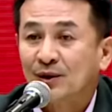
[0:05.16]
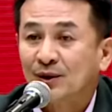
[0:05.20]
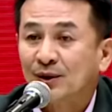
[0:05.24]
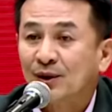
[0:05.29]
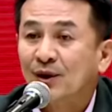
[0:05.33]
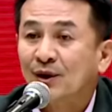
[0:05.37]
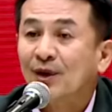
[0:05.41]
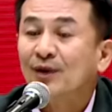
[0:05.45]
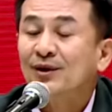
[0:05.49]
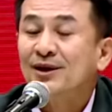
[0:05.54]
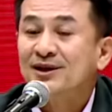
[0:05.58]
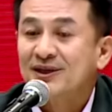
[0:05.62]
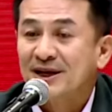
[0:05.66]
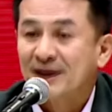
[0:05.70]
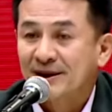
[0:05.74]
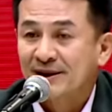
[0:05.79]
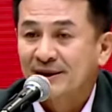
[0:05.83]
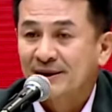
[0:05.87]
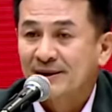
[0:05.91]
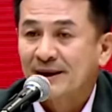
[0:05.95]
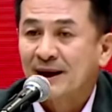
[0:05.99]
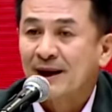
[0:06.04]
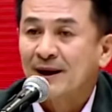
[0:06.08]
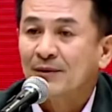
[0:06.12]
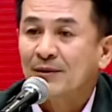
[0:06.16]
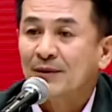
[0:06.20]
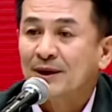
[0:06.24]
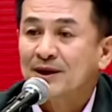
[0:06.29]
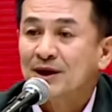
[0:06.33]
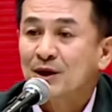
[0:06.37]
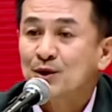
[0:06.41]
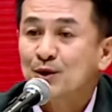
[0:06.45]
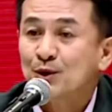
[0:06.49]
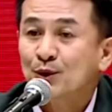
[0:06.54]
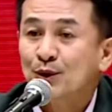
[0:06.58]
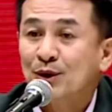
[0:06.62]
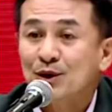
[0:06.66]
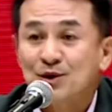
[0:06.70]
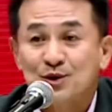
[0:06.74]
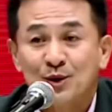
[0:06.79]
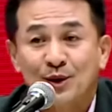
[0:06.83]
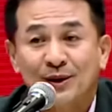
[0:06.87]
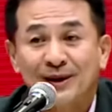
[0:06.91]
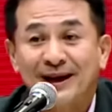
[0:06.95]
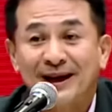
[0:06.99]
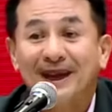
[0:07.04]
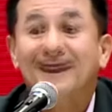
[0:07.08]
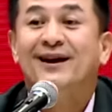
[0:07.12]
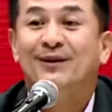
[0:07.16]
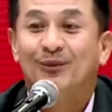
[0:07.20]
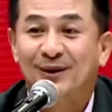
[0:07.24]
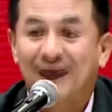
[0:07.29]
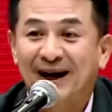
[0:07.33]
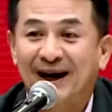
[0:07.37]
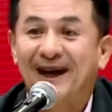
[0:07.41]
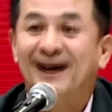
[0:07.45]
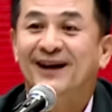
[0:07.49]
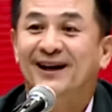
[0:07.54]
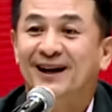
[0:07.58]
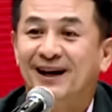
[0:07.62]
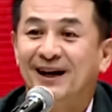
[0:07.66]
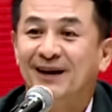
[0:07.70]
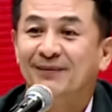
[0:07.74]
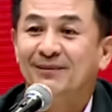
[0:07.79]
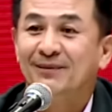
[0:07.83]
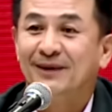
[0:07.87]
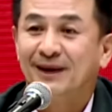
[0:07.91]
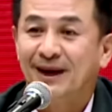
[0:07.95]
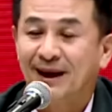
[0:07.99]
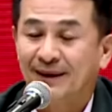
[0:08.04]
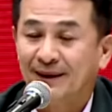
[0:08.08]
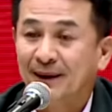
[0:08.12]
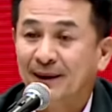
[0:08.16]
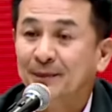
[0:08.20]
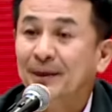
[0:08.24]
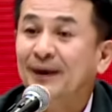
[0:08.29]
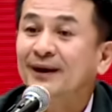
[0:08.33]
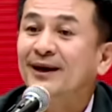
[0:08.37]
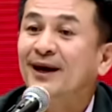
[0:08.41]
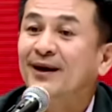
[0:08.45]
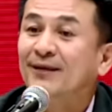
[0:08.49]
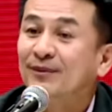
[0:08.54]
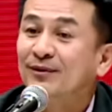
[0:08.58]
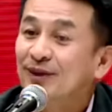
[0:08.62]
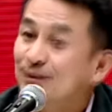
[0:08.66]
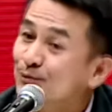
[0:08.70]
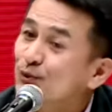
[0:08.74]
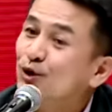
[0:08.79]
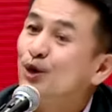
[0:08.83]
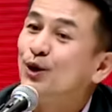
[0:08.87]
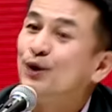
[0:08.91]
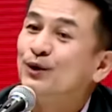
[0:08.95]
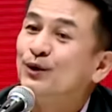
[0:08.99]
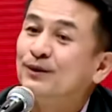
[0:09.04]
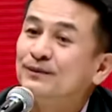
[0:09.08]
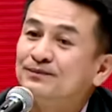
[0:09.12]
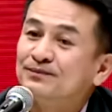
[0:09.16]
อรองหรือเจรจาว่าจะอยู่กระทรวงไหนอย่างไรนะครับขณะนี้เป็นการเริ่มต้น